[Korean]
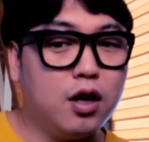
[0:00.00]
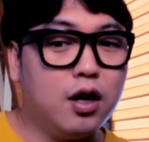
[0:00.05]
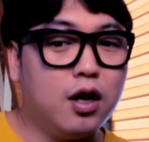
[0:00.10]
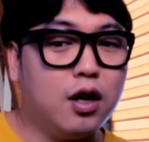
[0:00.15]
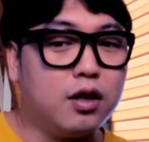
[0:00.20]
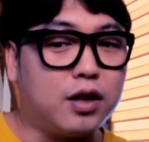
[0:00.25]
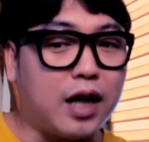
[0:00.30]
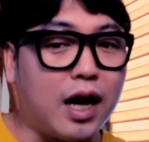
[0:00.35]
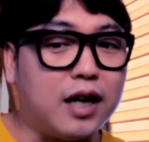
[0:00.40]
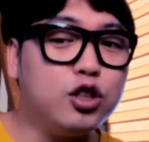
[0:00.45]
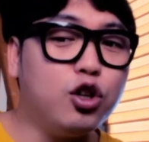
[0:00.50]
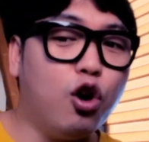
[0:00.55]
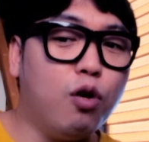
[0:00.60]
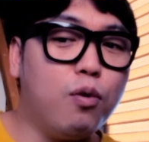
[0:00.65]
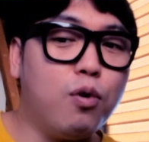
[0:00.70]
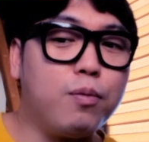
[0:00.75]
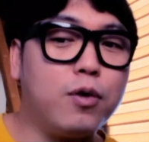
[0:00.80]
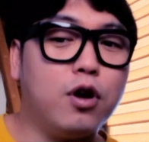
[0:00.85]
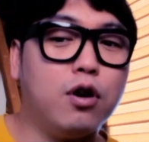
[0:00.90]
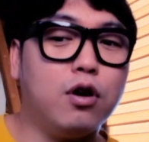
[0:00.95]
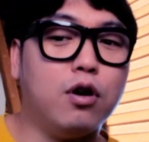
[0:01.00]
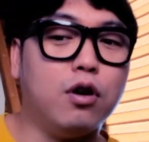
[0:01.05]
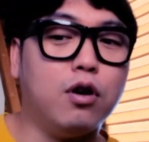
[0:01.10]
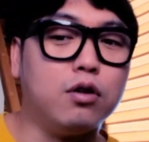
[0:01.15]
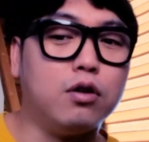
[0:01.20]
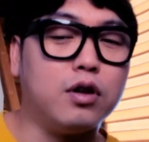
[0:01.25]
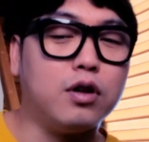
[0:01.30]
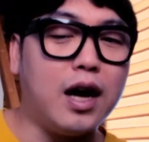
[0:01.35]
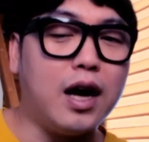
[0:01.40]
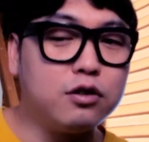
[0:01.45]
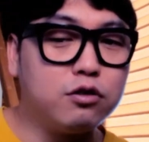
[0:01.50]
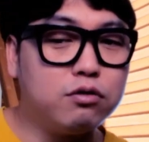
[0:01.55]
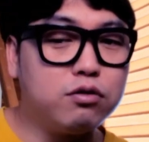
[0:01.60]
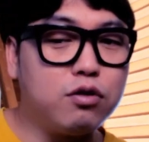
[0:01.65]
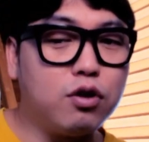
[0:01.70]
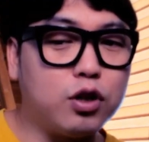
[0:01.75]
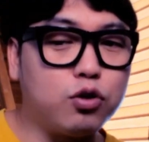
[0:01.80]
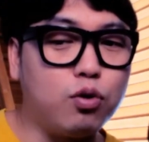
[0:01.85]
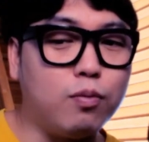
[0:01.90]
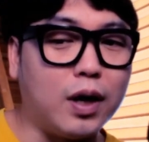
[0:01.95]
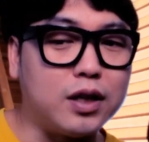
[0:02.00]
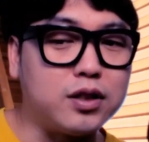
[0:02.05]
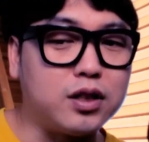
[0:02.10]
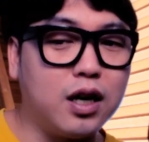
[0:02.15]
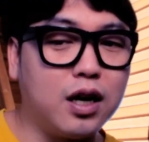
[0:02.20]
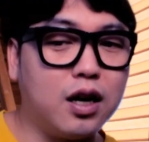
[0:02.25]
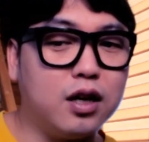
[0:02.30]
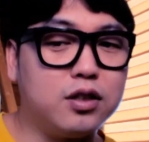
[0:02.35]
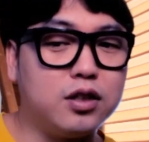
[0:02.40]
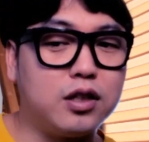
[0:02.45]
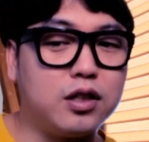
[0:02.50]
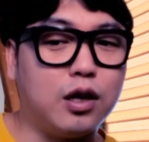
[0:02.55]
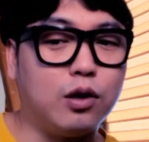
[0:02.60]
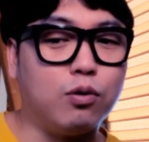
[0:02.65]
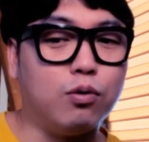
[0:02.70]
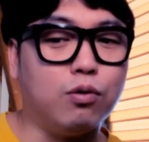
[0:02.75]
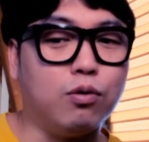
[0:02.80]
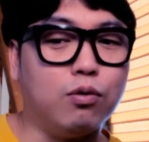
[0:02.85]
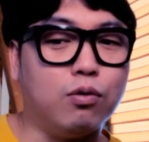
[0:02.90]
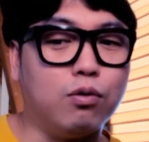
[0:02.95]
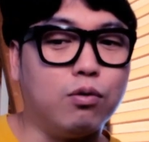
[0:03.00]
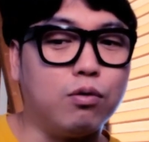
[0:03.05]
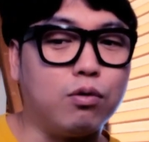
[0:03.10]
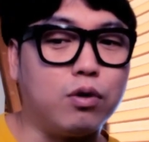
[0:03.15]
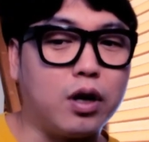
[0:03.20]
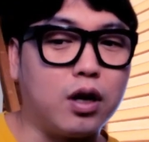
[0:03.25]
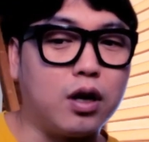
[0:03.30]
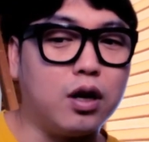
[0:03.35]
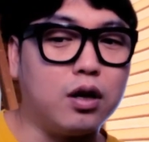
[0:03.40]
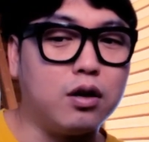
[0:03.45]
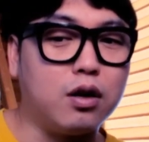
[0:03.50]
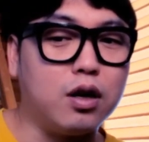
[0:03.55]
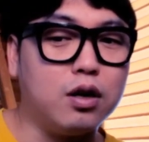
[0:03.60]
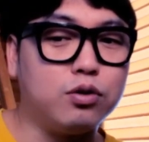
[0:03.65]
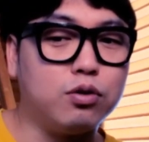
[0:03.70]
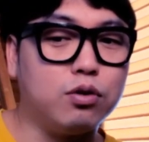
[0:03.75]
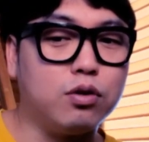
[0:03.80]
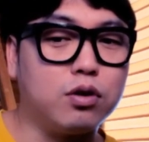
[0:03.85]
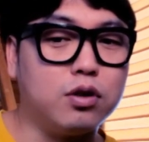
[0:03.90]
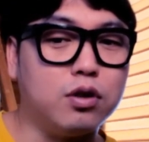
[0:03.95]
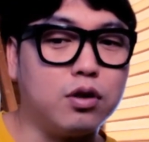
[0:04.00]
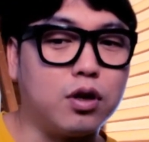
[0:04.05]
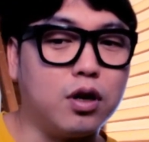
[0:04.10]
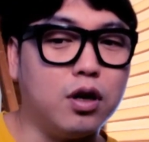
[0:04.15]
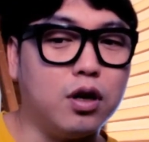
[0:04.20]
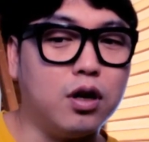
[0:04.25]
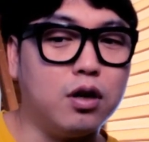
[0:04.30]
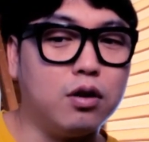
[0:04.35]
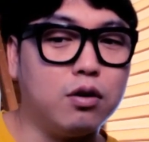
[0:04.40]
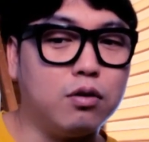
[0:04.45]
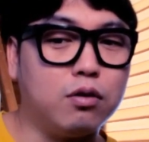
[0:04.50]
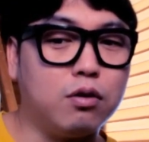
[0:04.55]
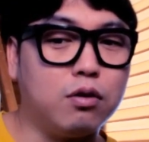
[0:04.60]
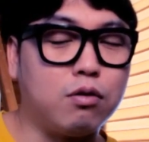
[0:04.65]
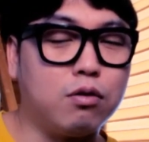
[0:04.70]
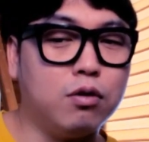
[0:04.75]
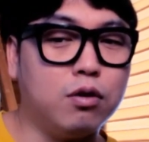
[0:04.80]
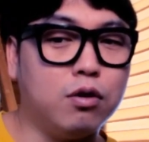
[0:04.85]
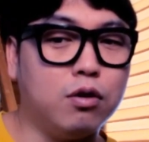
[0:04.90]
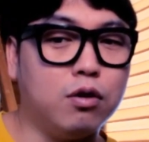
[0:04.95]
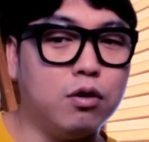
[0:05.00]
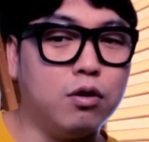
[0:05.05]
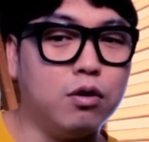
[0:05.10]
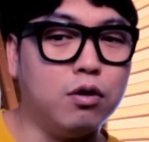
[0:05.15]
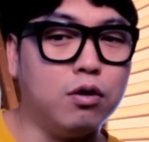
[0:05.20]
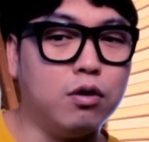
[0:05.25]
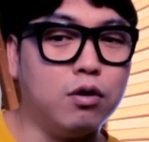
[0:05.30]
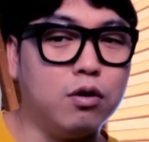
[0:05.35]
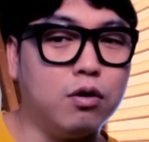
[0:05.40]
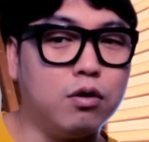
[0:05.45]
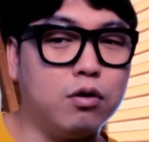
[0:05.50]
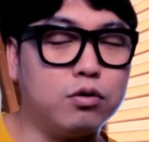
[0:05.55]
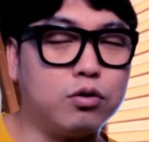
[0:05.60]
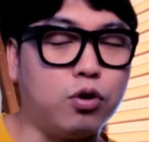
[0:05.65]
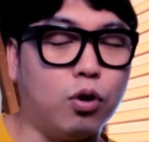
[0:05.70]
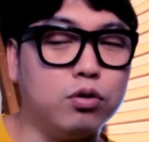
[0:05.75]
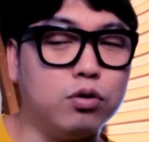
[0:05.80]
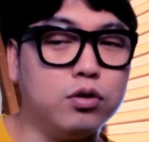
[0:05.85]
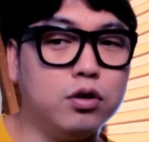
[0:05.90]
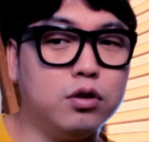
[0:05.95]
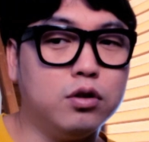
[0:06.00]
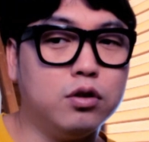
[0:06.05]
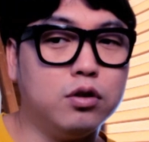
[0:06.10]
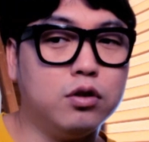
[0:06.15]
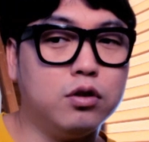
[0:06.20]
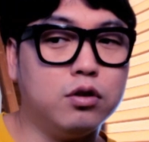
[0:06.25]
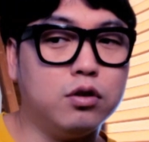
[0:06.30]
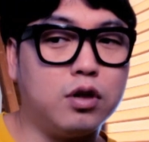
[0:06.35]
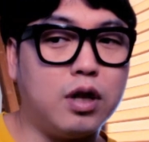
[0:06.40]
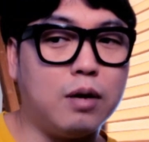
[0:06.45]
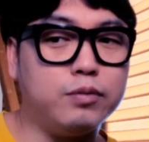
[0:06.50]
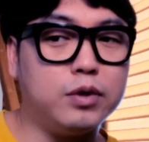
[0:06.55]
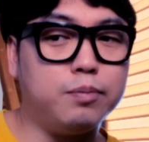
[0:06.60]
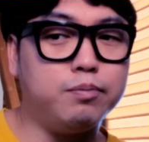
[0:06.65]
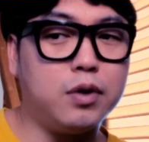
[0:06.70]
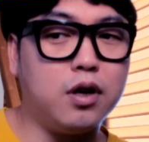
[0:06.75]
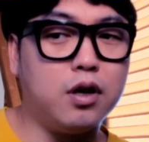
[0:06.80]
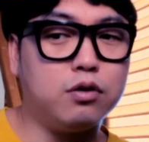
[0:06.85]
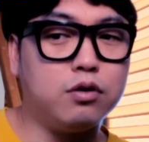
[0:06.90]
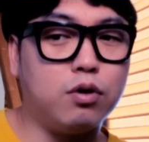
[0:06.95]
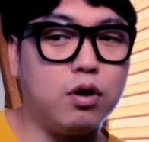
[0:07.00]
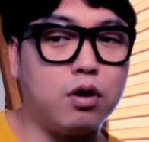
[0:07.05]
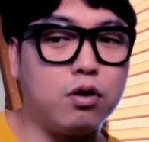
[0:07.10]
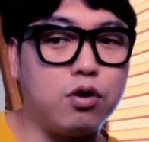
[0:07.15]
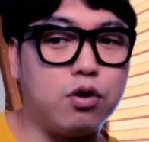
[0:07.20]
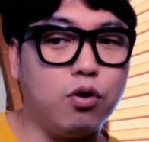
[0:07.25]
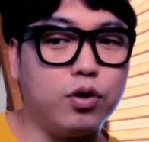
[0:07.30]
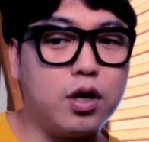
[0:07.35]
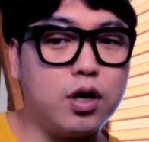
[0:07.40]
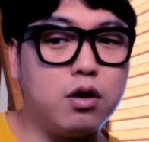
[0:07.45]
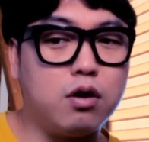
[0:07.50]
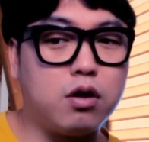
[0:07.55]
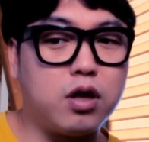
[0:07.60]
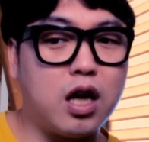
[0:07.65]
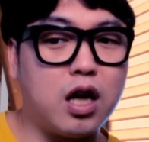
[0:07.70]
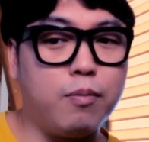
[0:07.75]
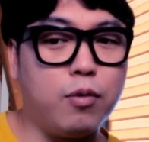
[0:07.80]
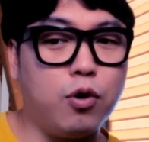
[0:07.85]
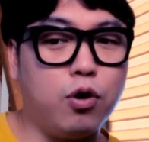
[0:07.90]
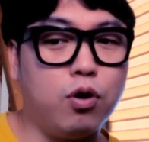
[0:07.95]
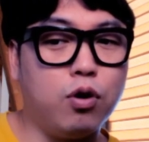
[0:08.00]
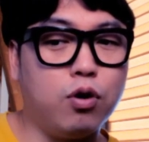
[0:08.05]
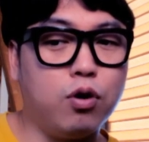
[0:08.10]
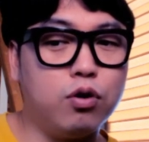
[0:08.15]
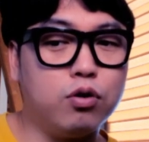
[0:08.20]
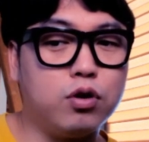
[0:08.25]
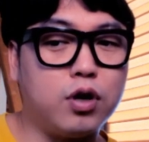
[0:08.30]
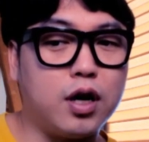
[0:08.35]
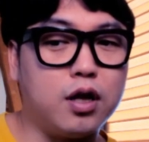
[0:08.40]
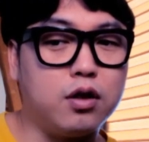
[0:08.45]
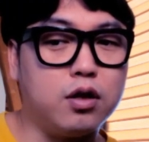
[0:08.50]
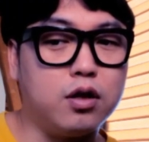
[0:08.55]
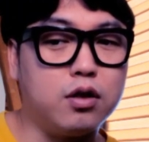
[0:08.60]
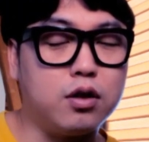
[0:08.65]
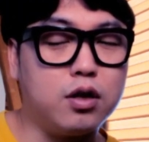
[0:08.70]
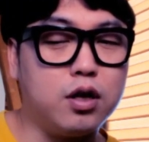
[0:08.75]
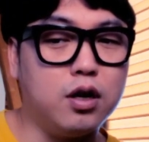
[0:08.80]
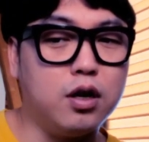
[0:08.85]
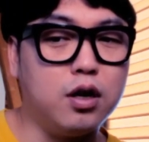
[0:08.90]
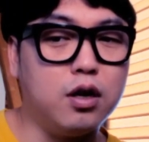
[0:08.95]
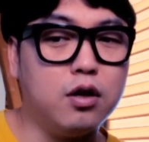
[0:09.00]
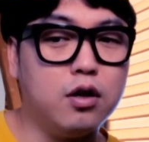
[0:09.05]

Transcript: 따지고 보면 한국 여자도 마찬가지라고 생각을 해요. 저는 그게. 그래서 저는 30대에 들어와서 연애를 세번을 했는데